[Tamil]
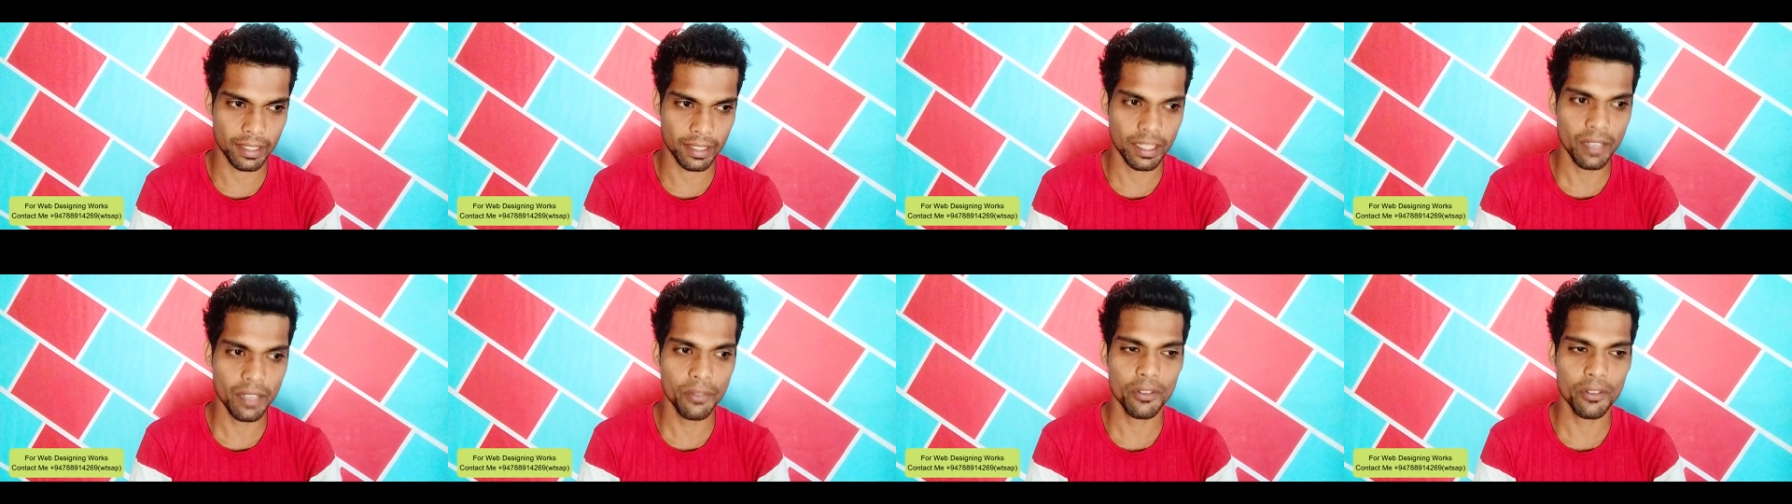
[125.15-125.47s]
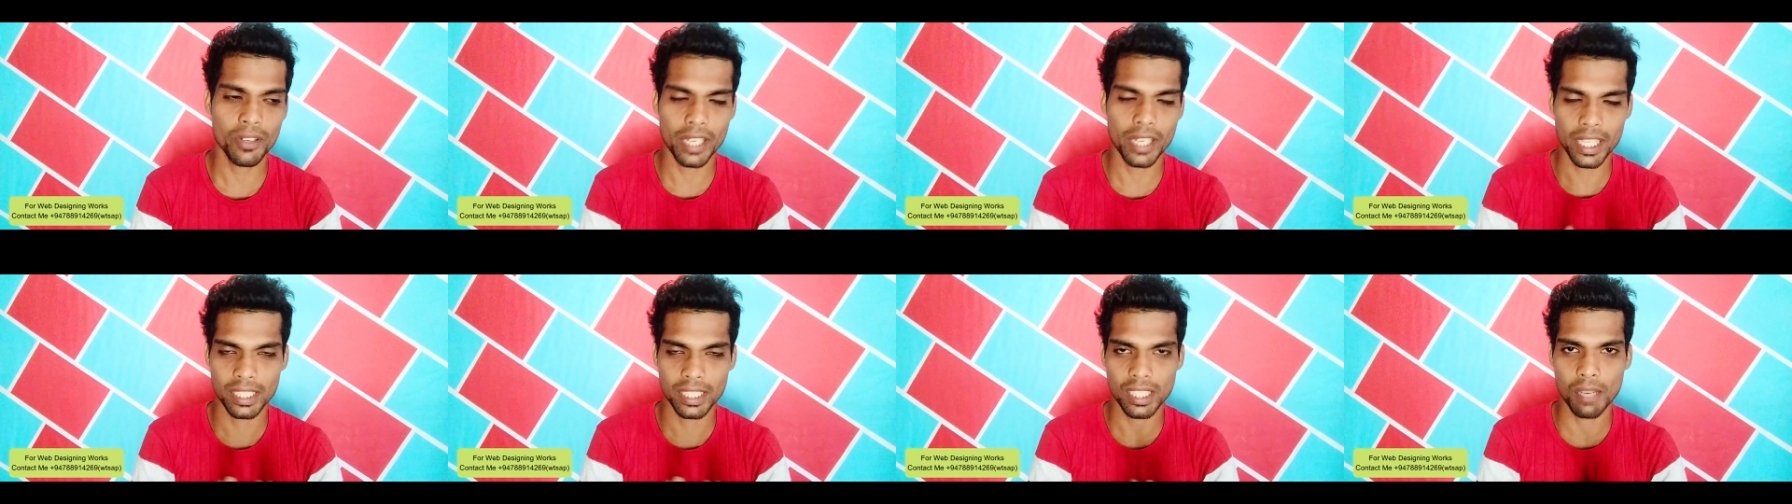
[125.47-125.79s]
இருந்தால்
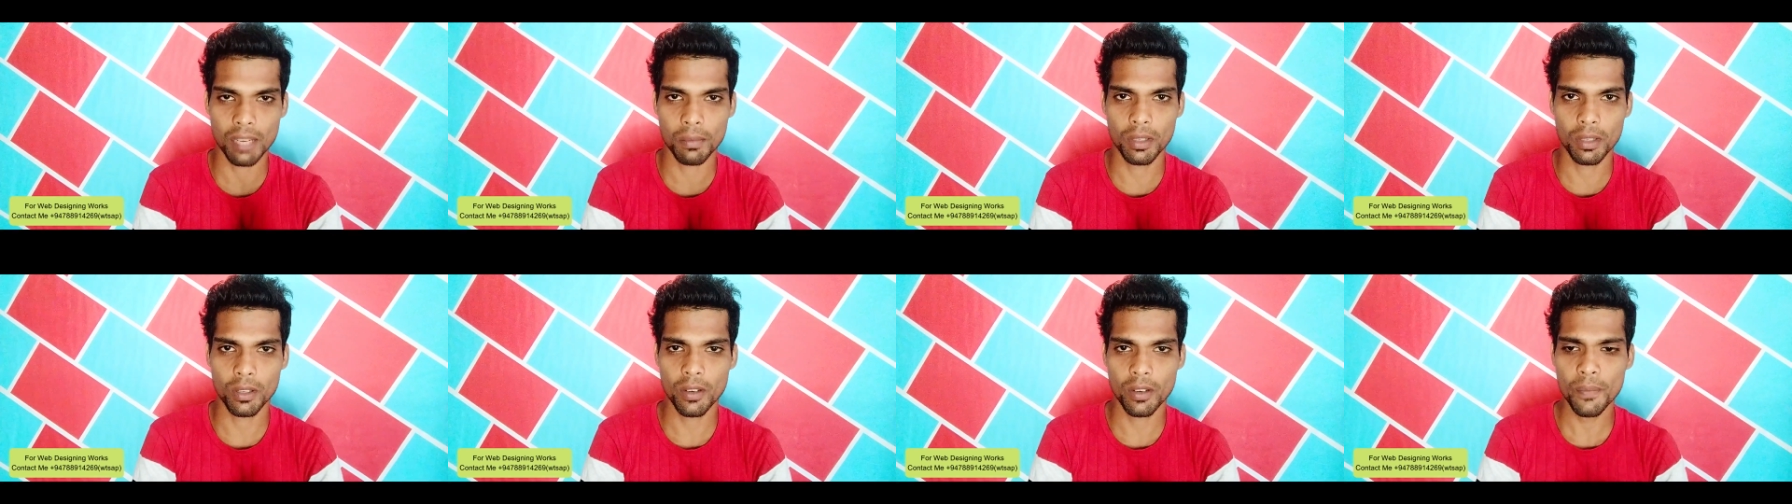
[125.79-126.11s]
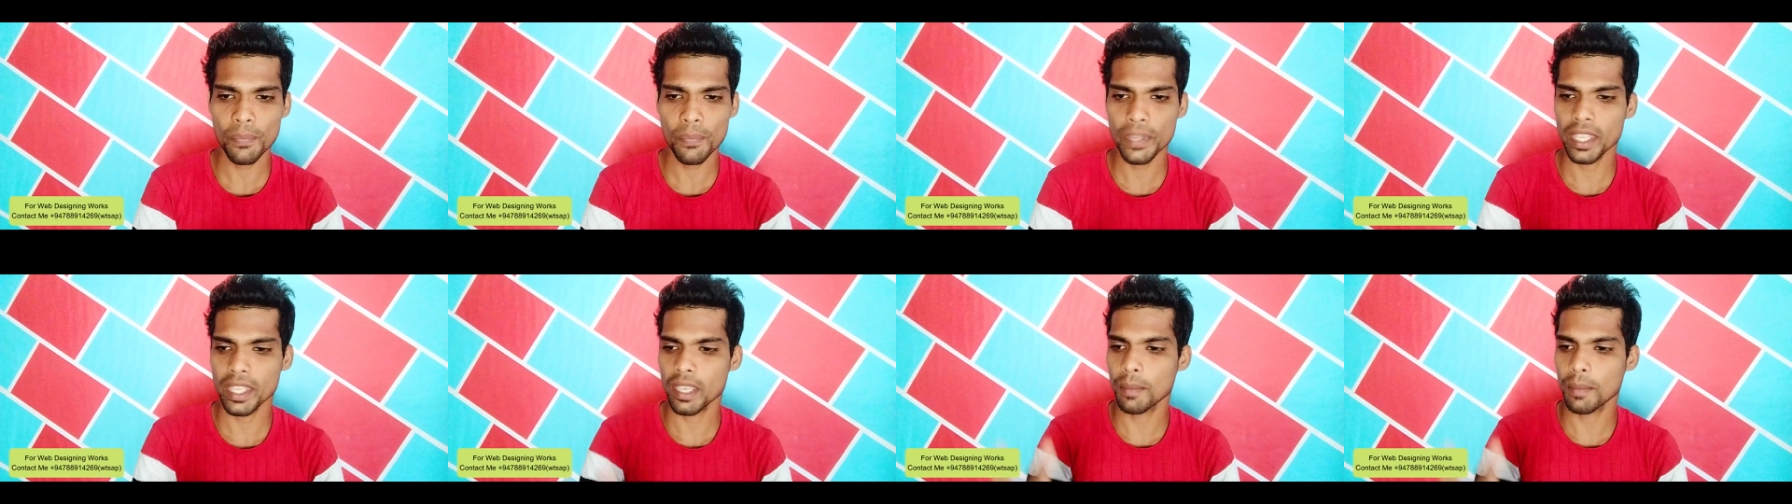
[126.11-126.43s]
ஃபார்
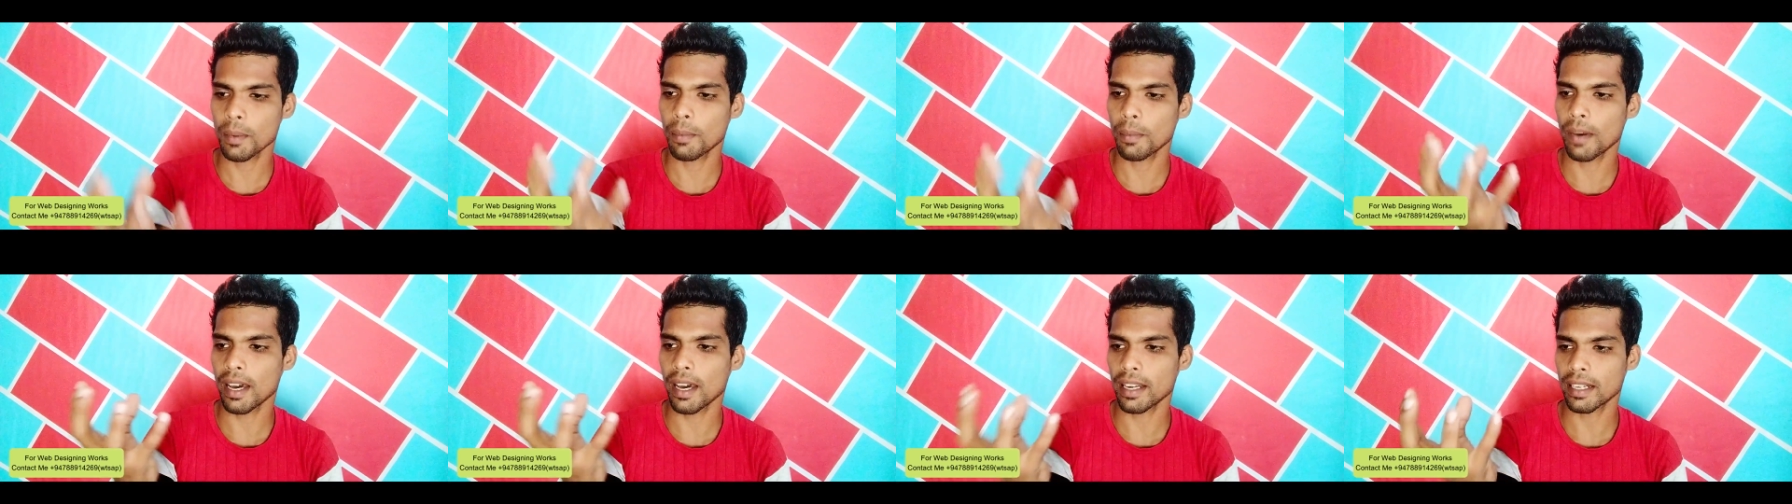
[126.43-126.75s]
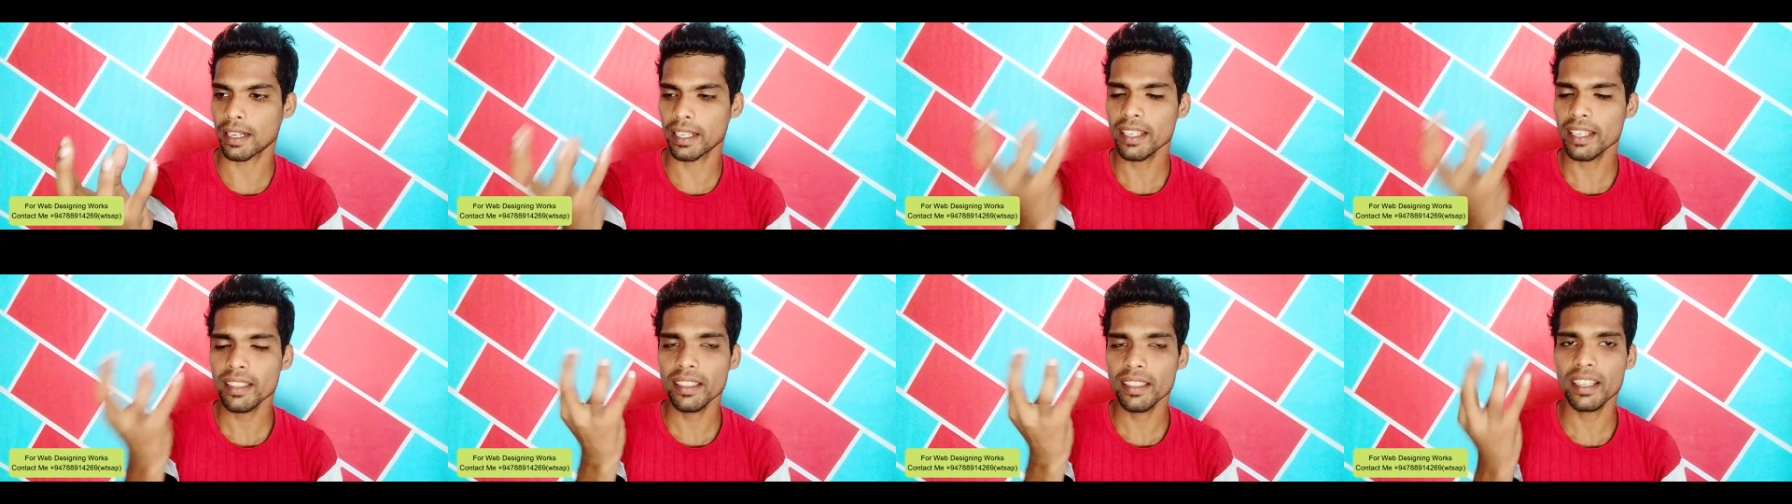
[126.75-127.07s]
எக்ஸாம்பிளுக்கும் இப்போ
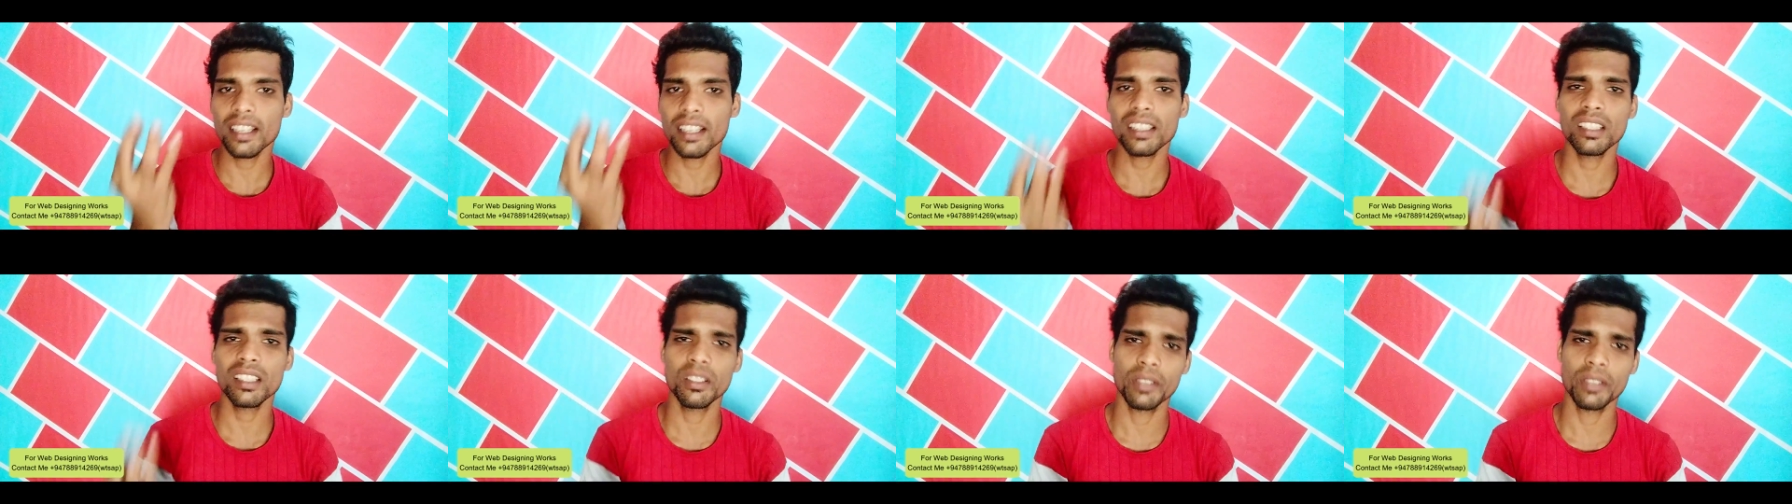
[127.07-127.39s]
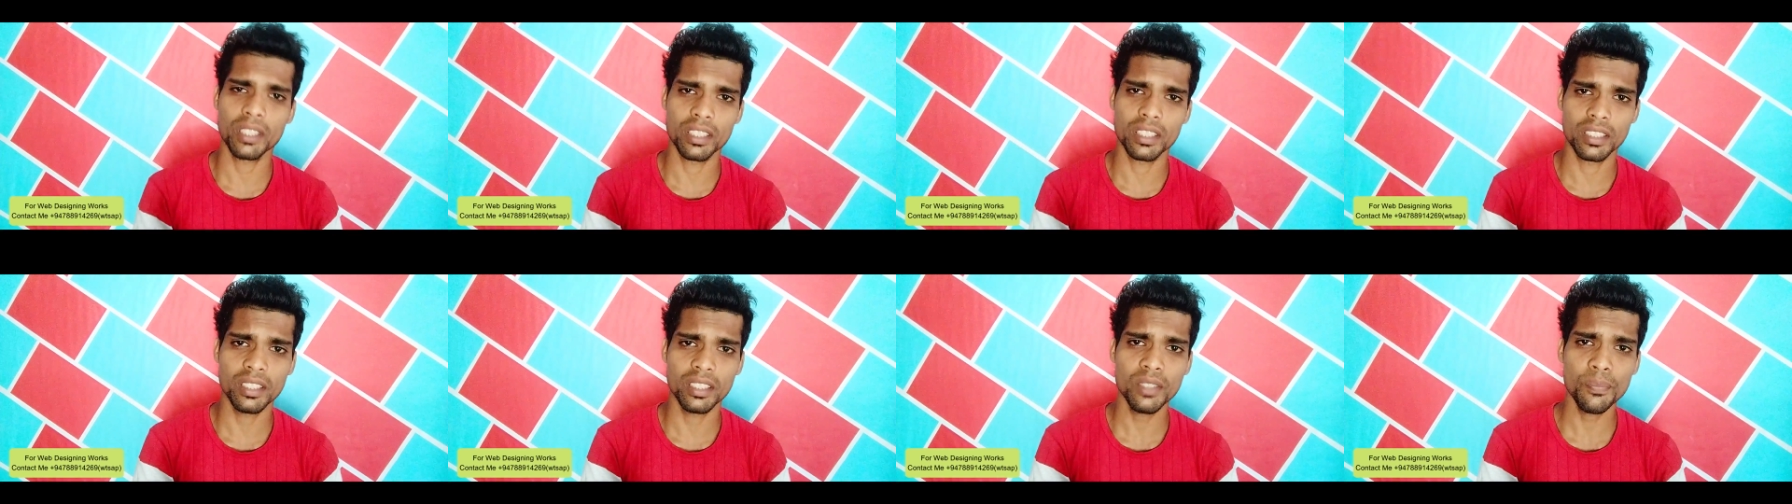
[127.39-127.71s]
பாருங்கள் இந்த இடத்துல
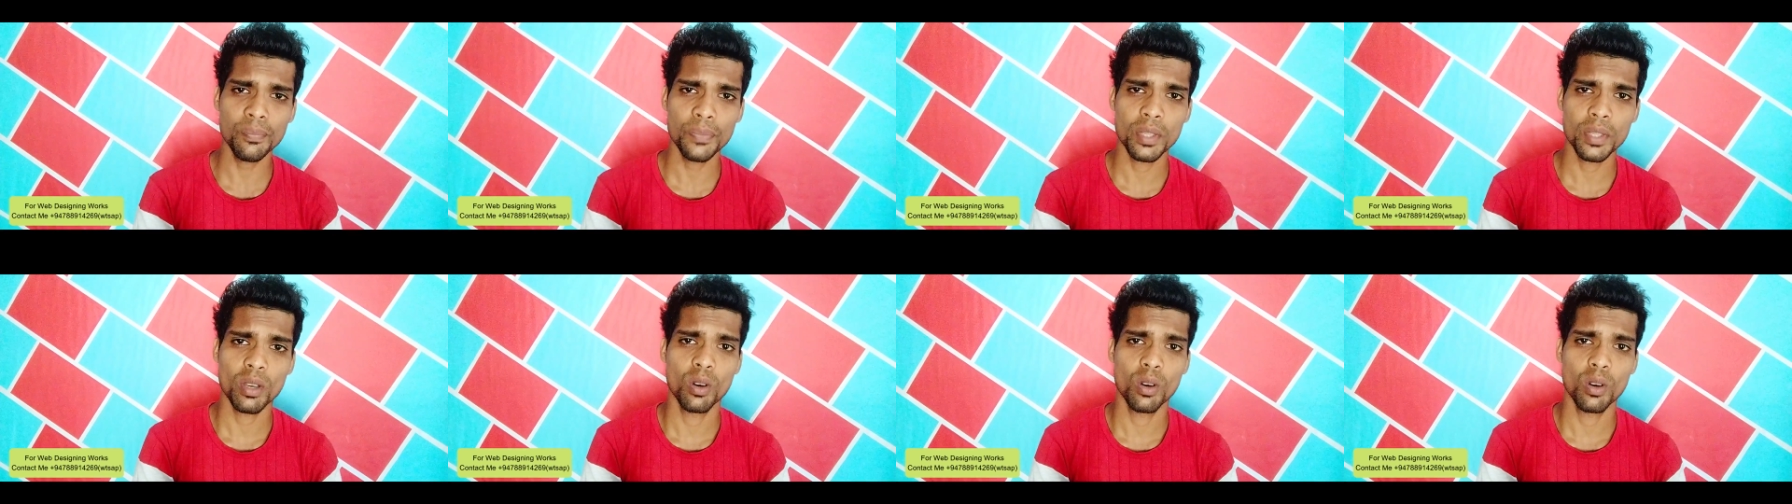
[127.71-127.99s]
வந்துட்டு